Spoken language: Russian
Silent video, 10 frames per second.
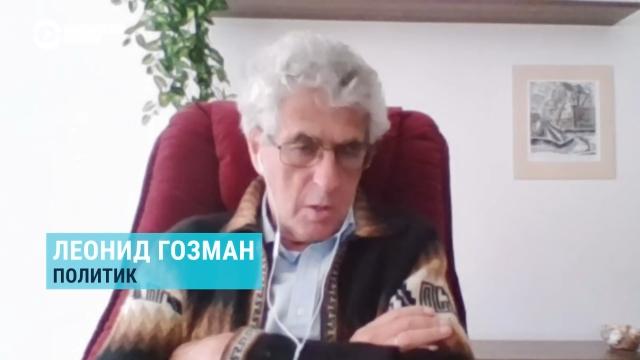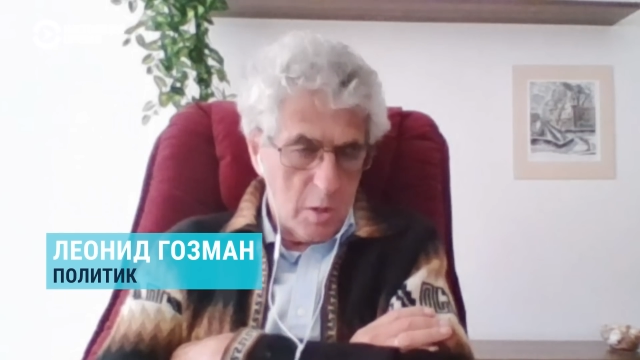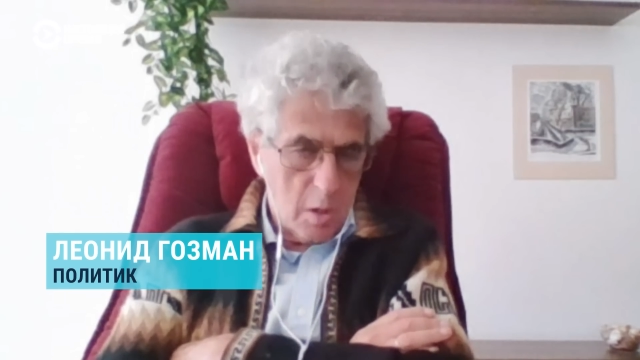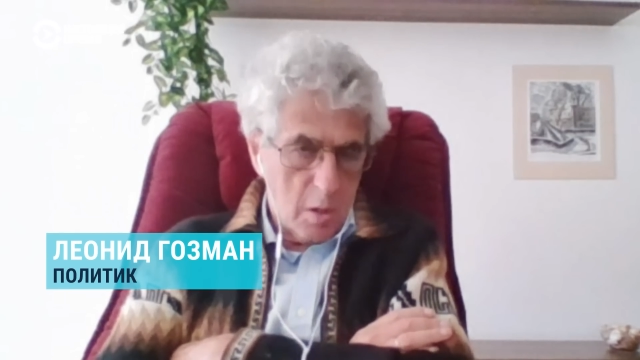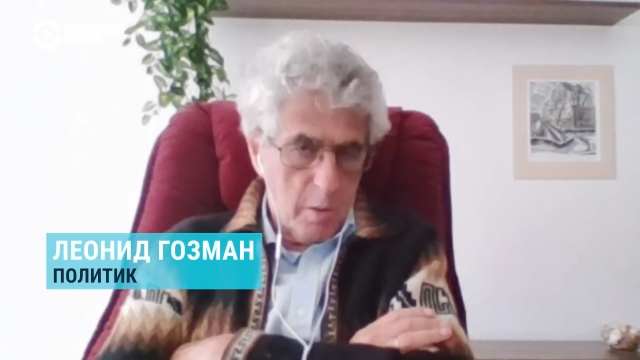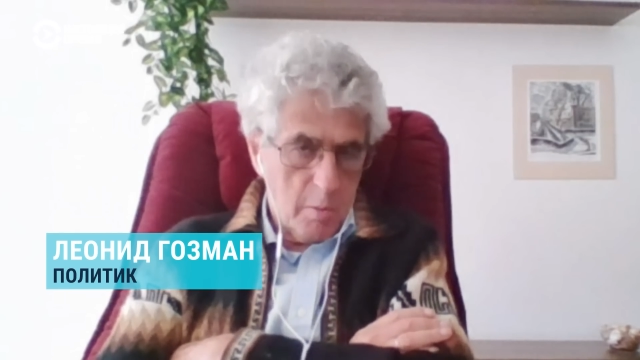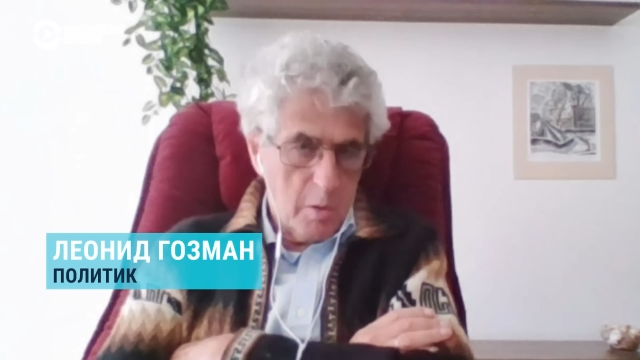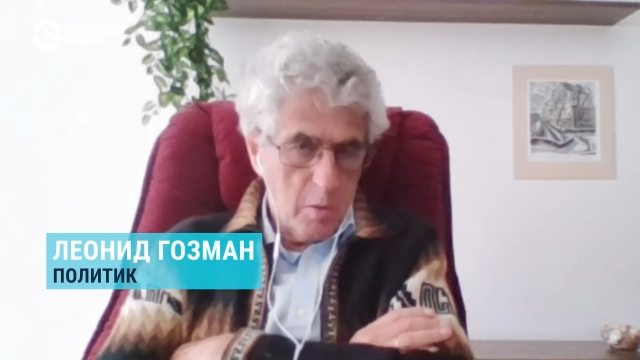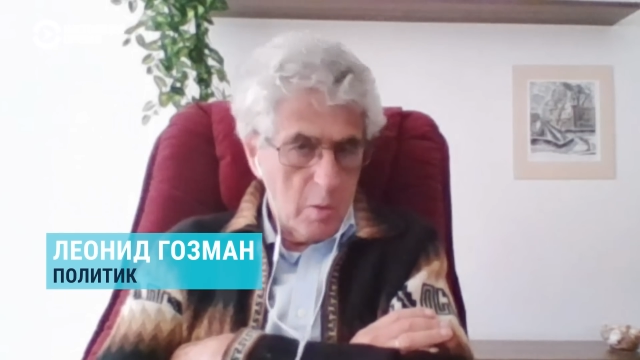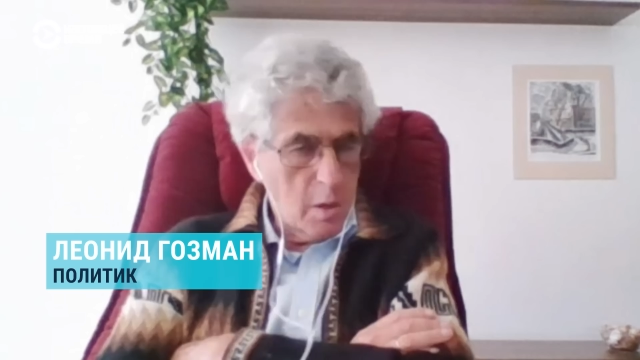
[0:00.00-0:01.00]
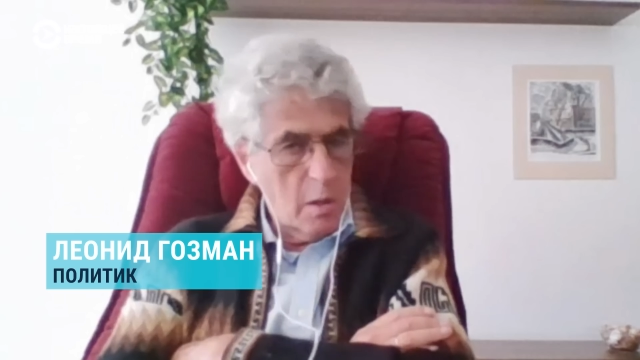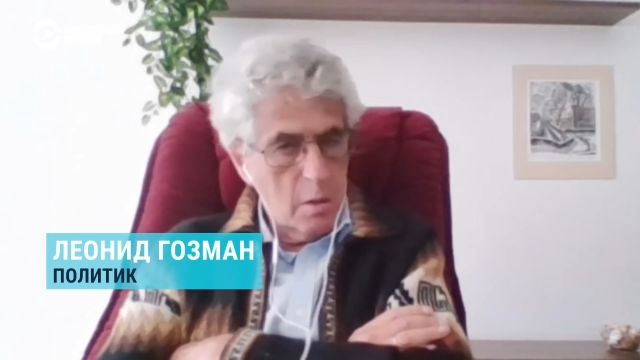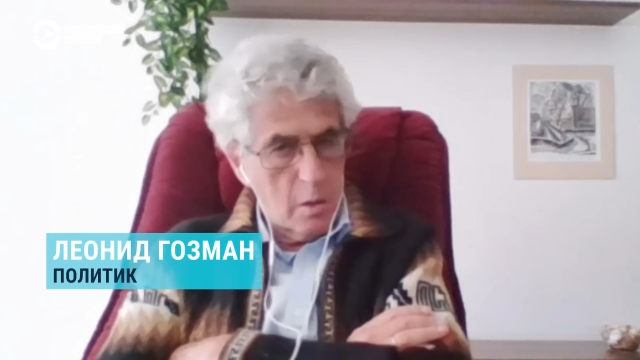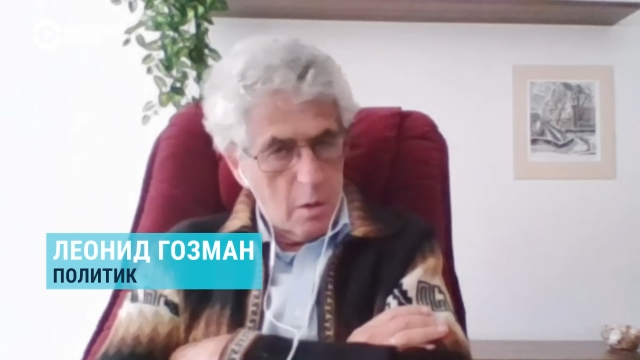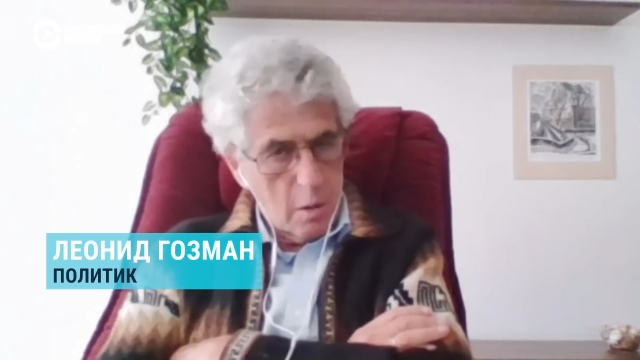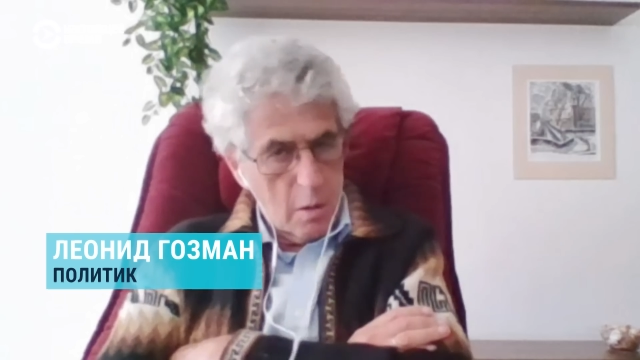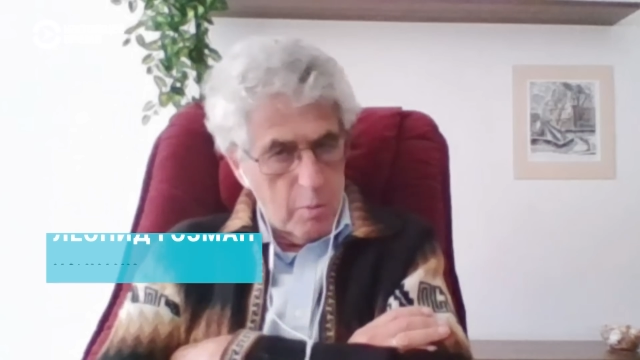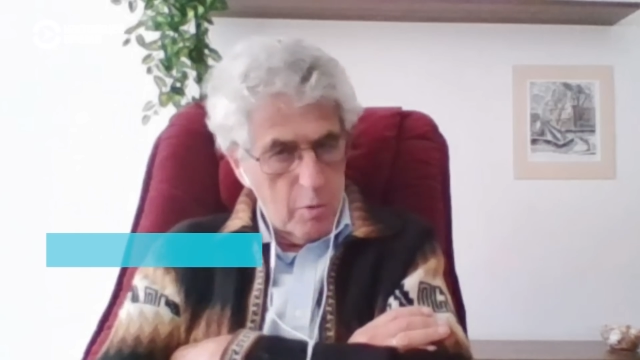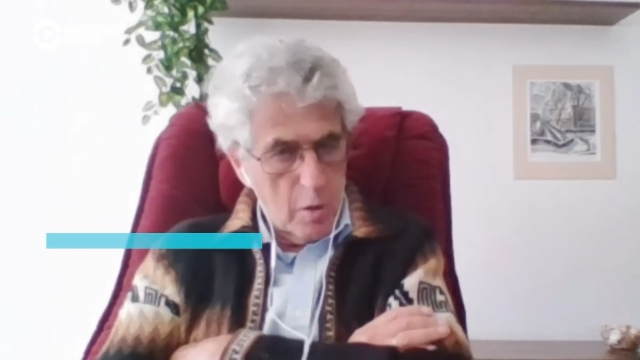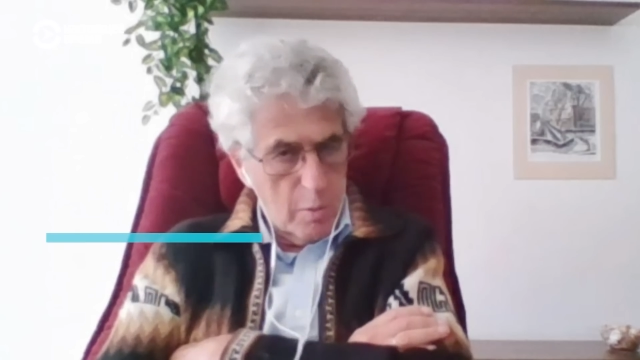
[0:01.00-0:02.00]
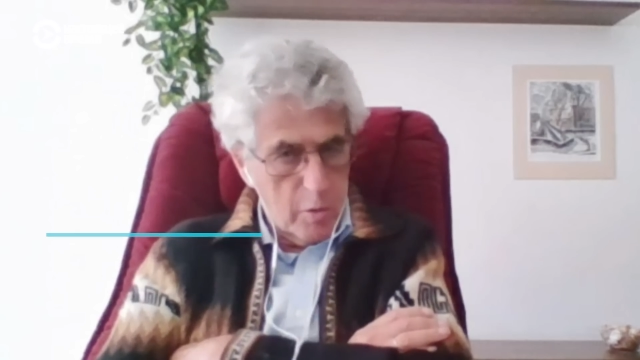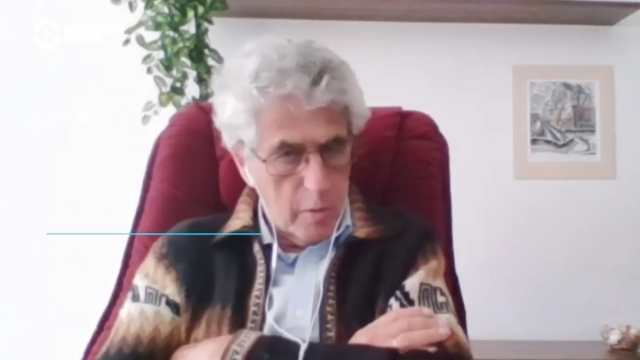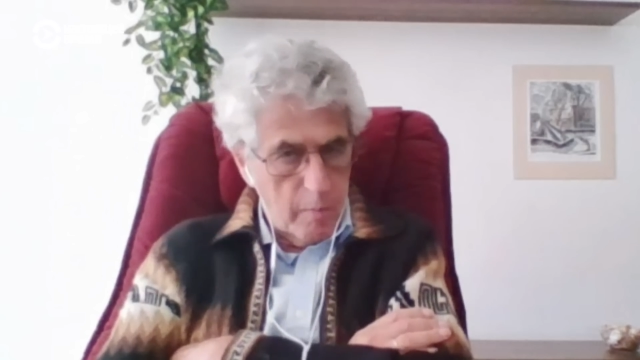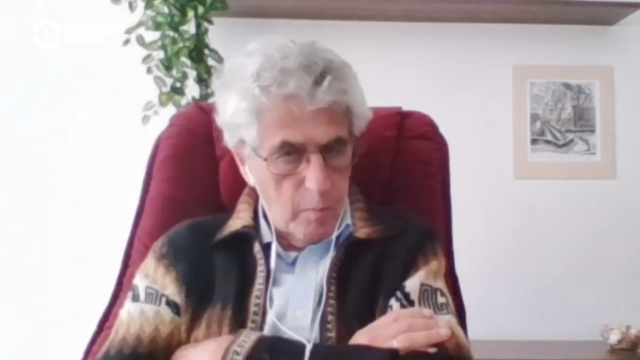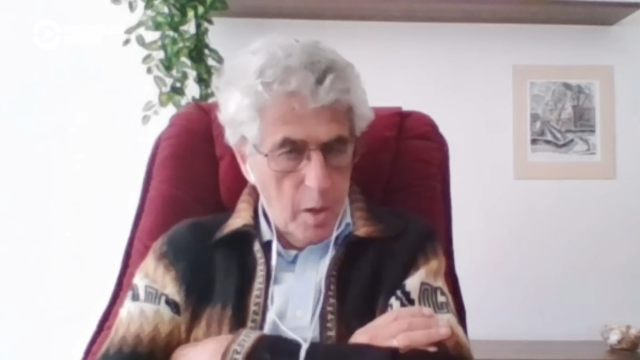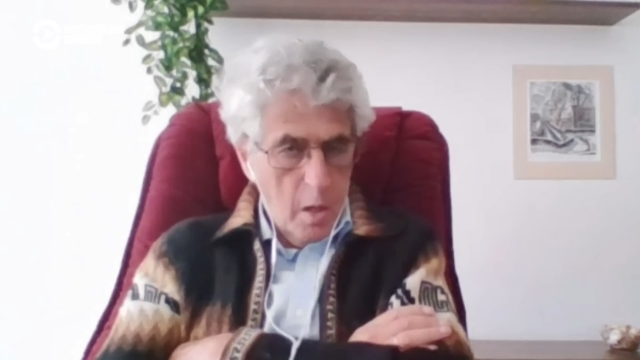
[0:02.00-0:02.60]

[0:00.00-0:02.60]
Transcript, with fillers: окончательной победы Украины на поле боя.